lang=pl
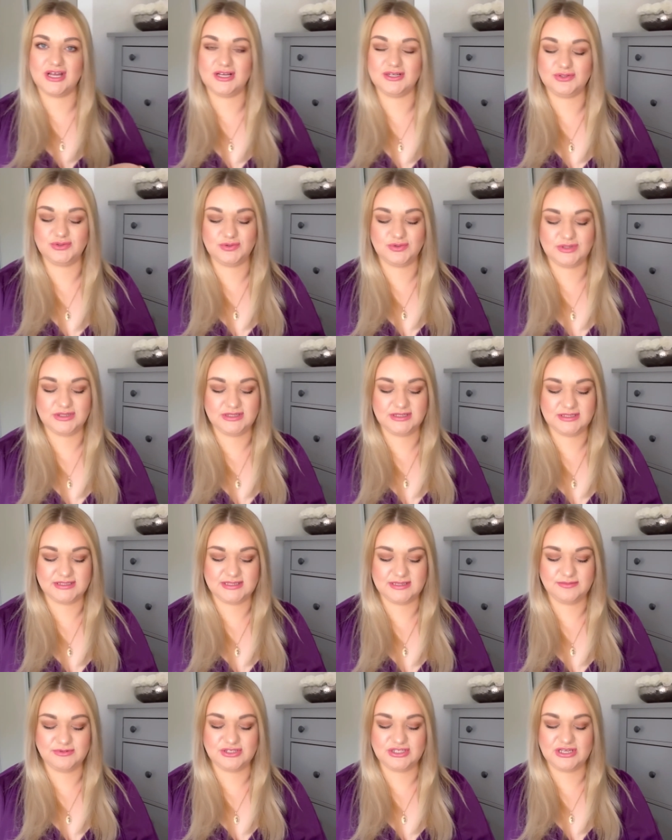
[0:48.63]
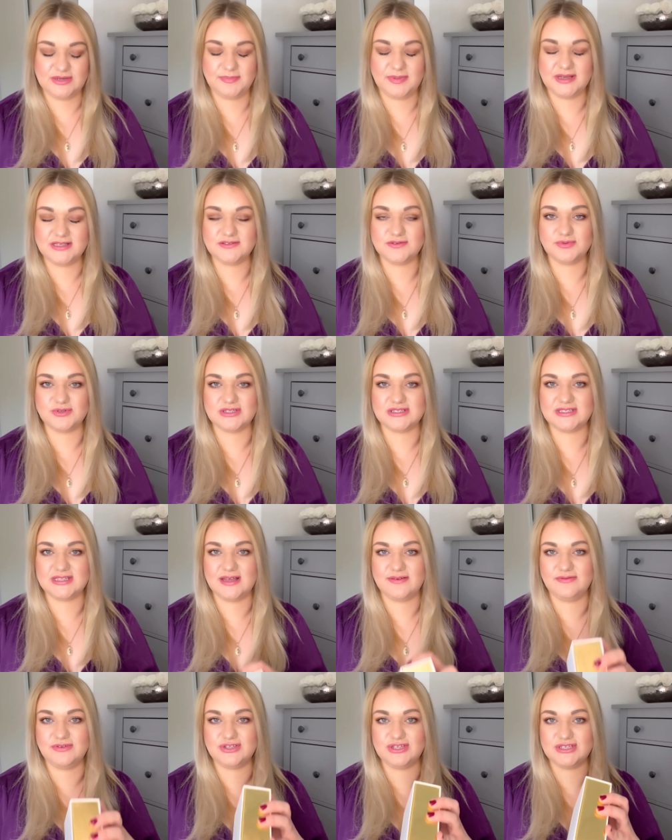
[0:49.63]
który chcę dzisiaj Państwu
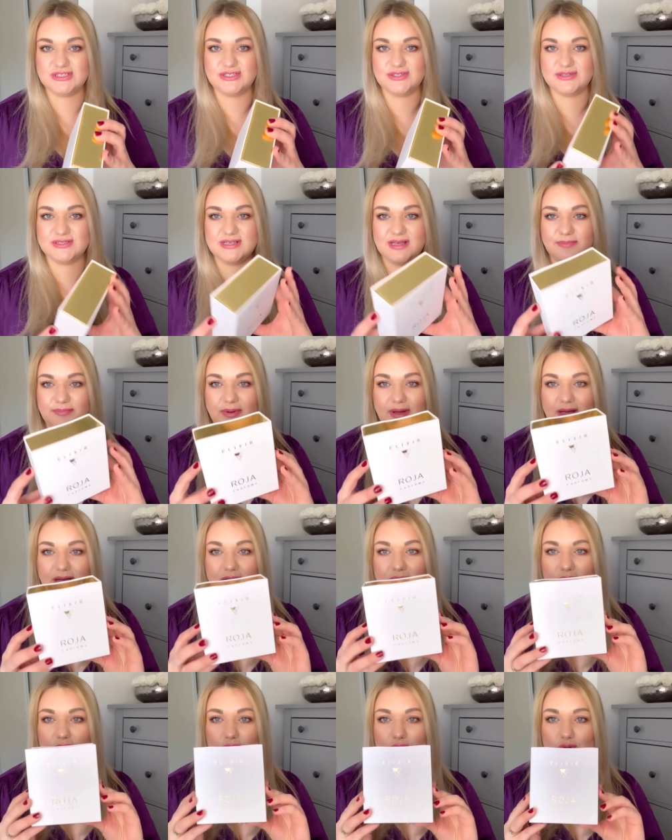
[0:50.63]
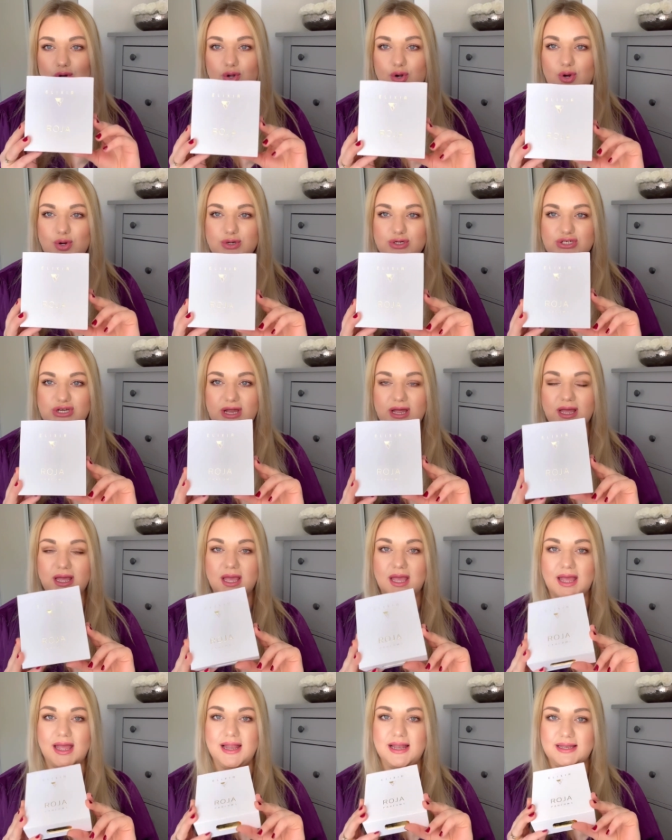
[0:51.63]
przedstawić, jest to zapach roża
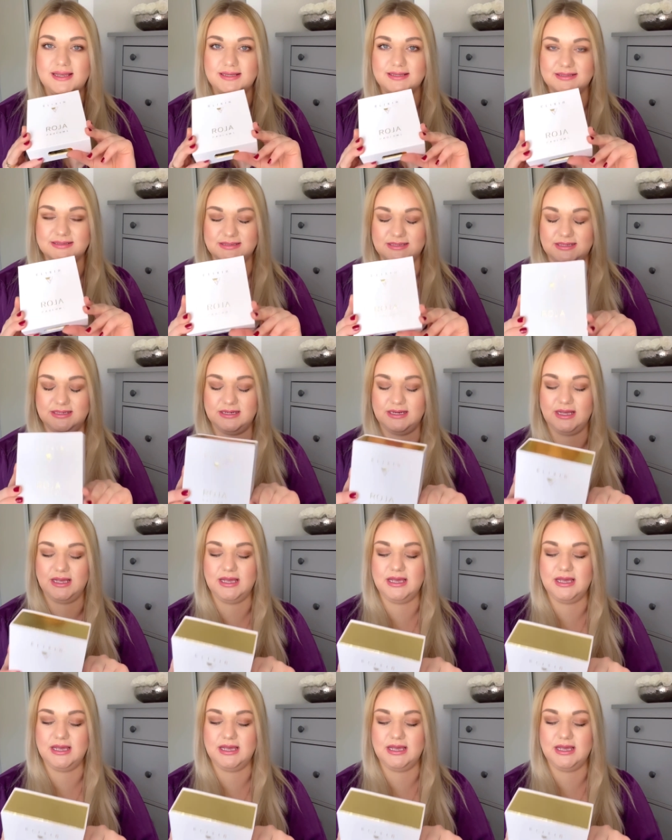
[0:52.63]
Elixir.